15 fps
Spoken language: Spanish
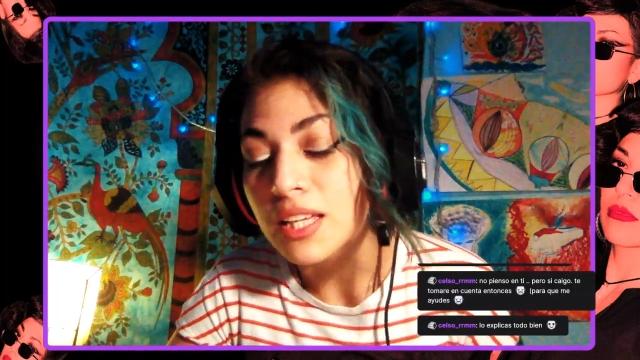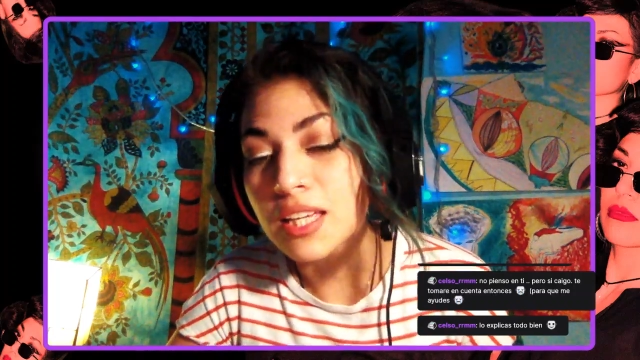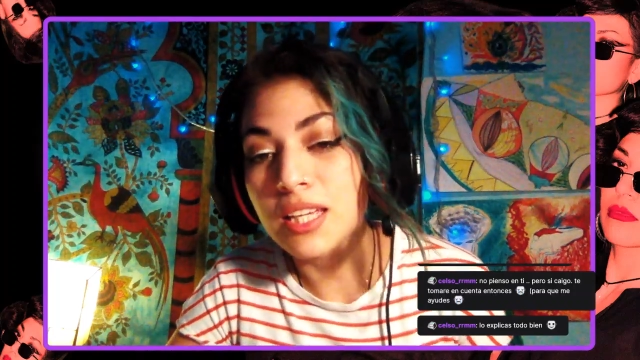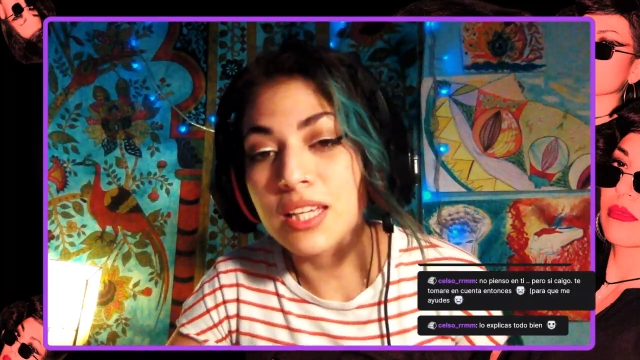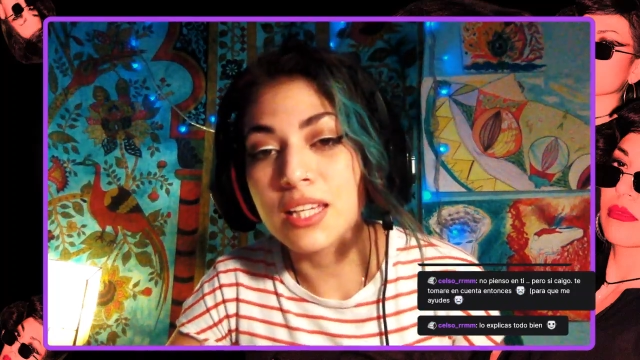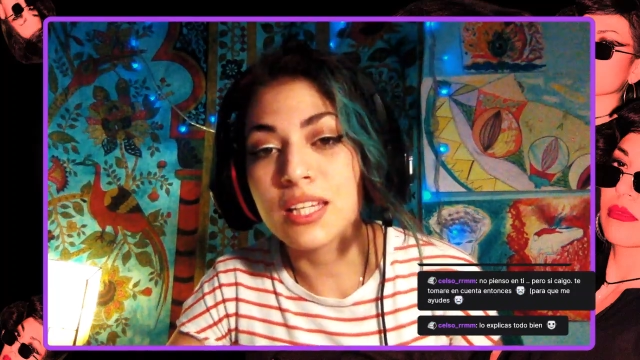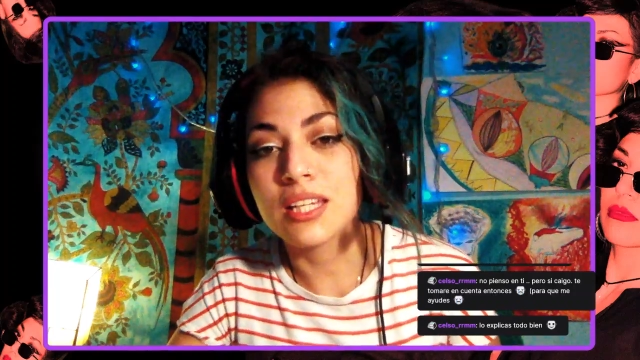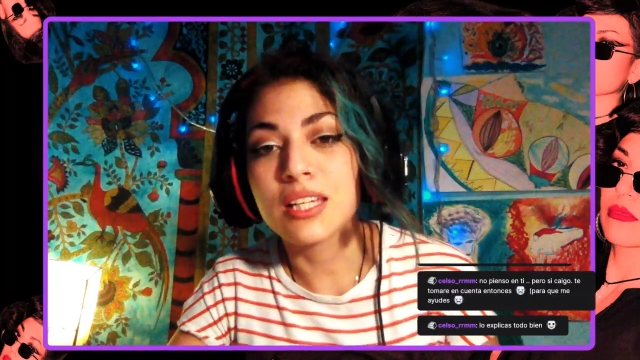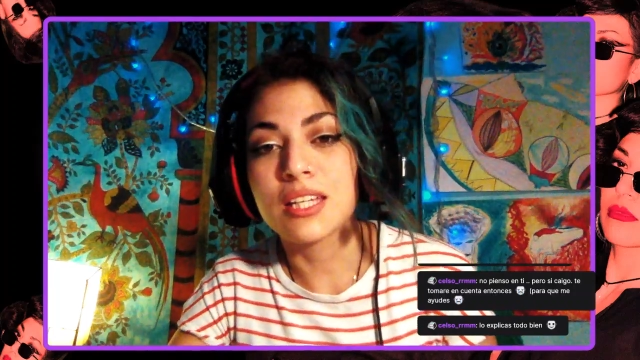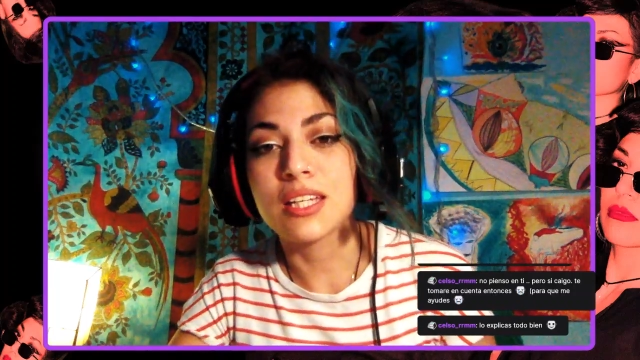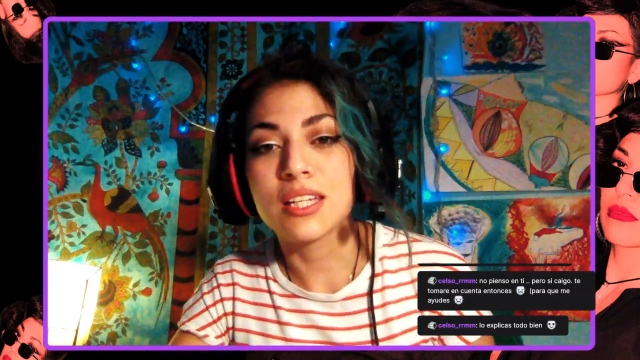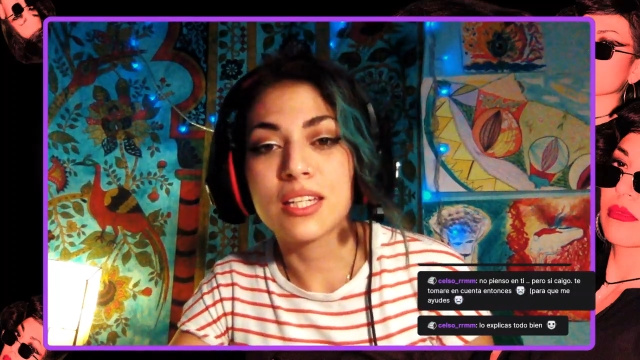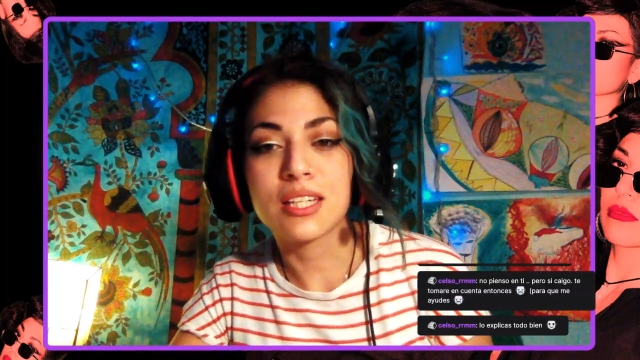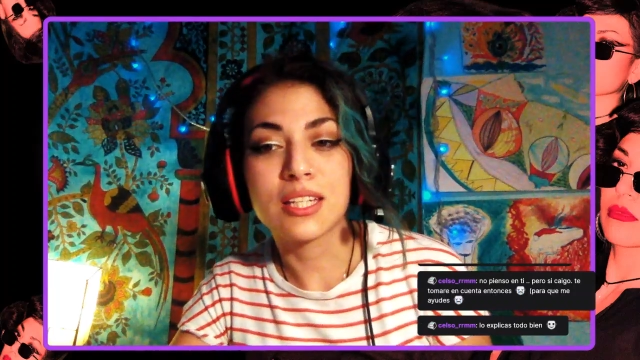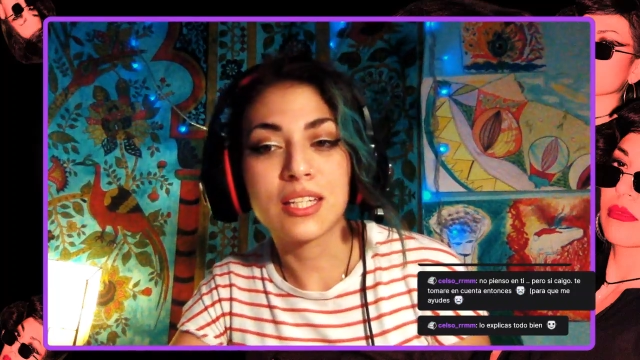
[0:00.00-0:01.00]

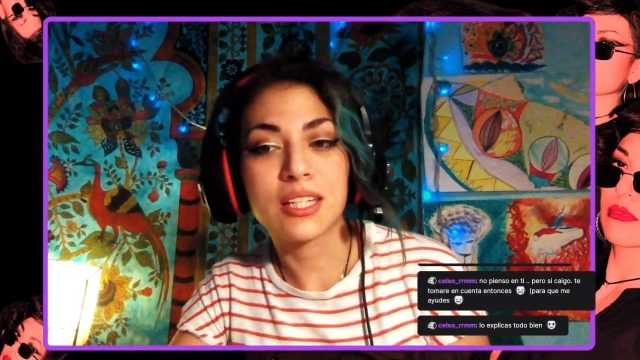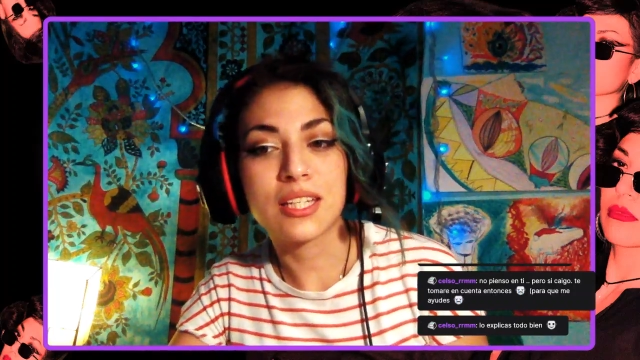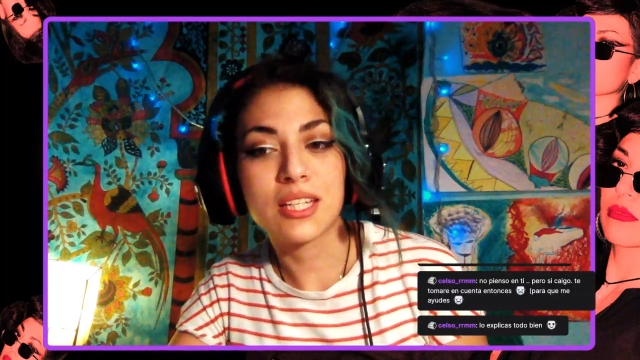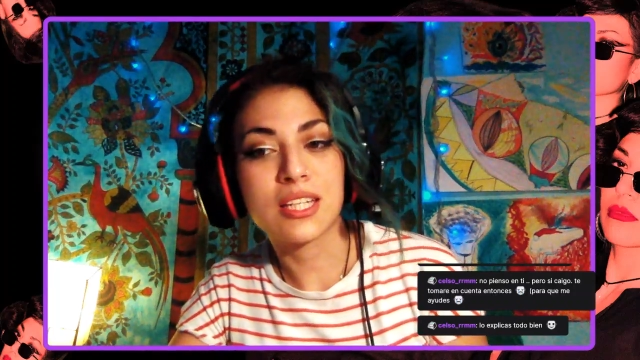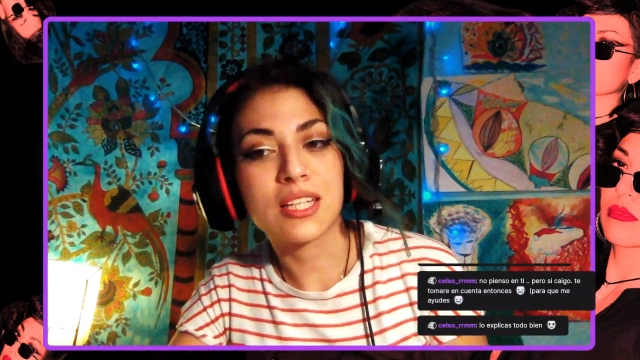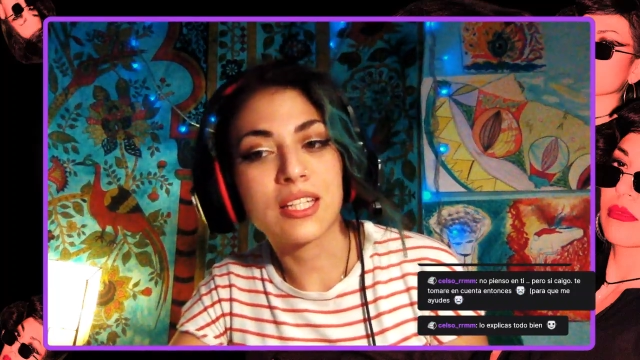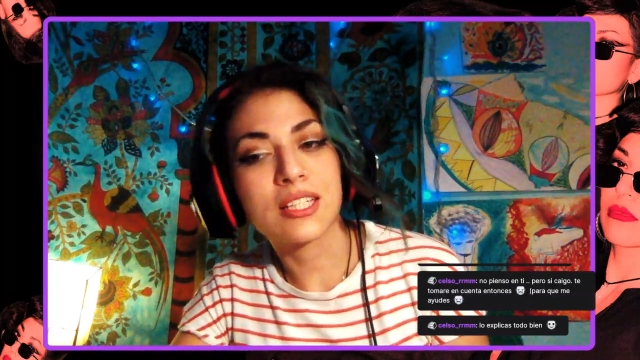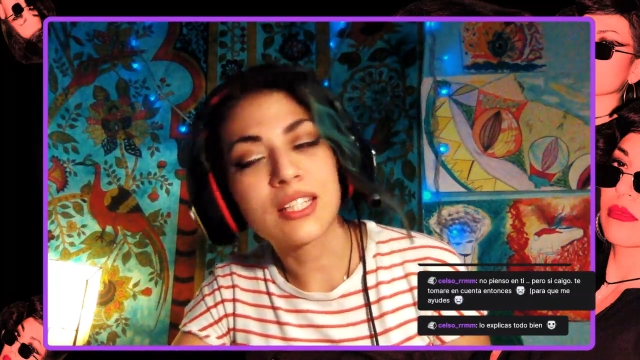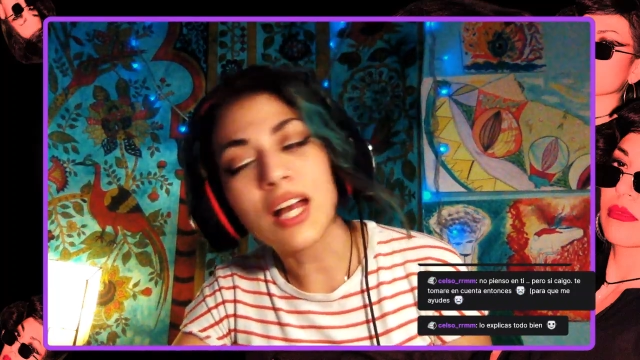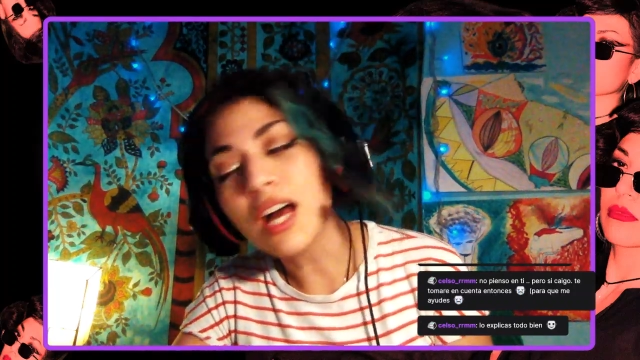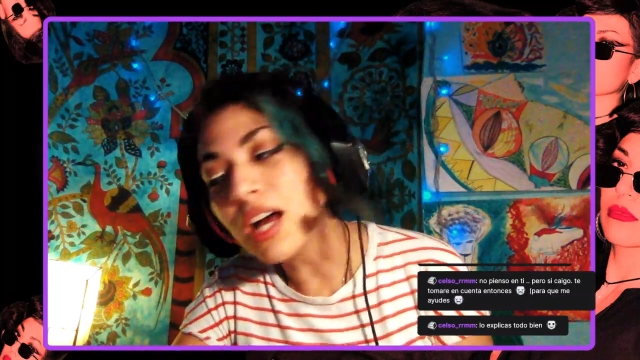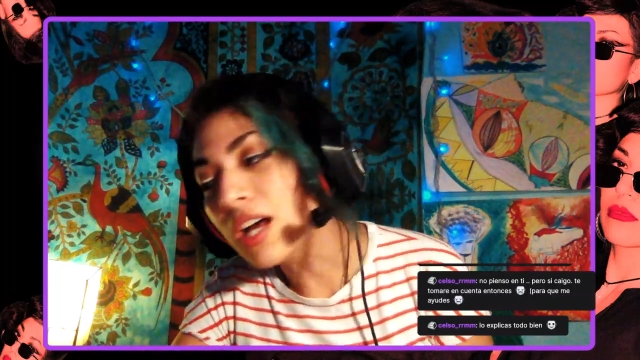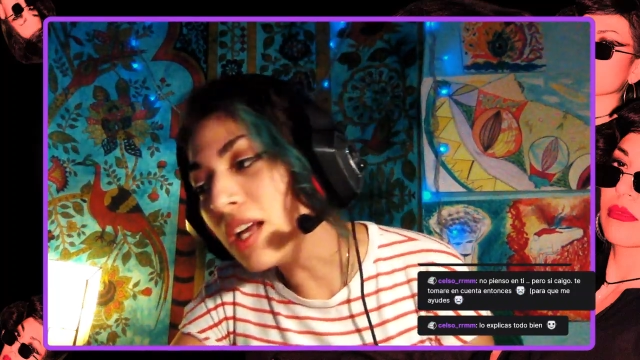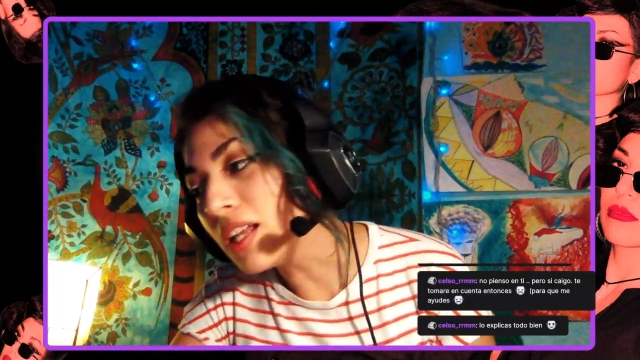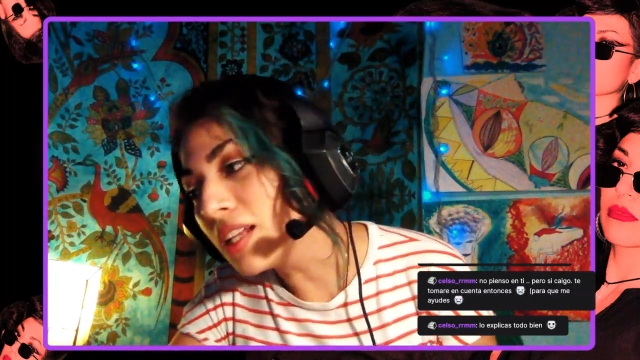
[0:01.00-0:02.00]
y,
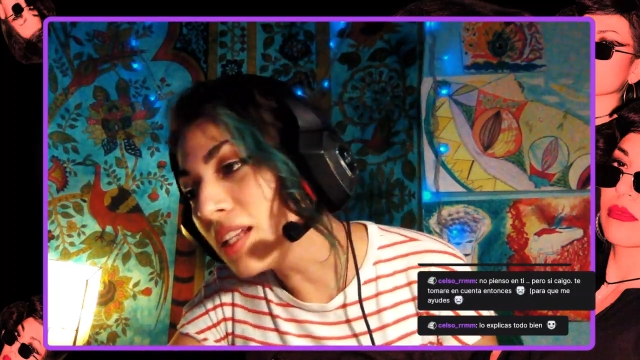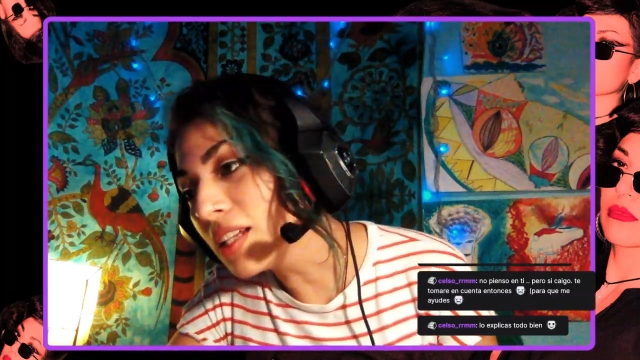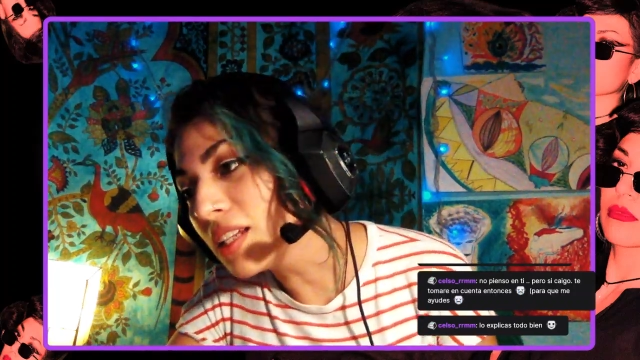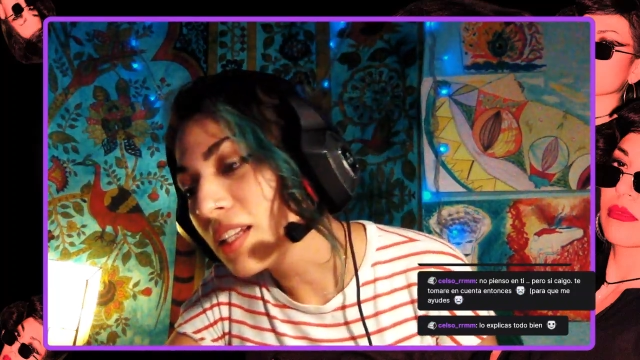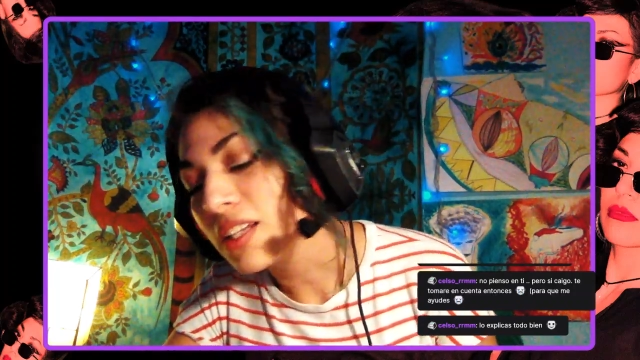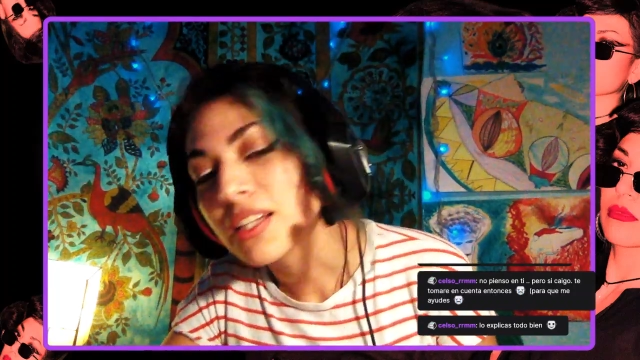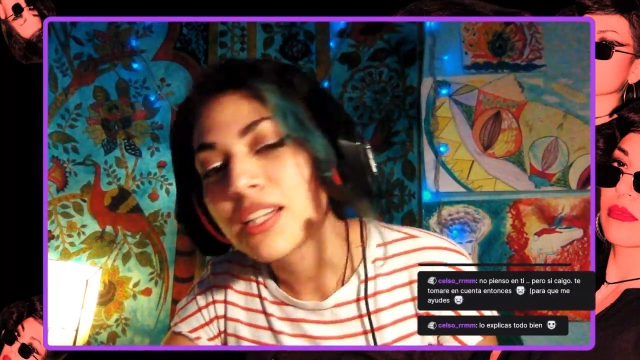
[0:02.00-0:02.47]
tal.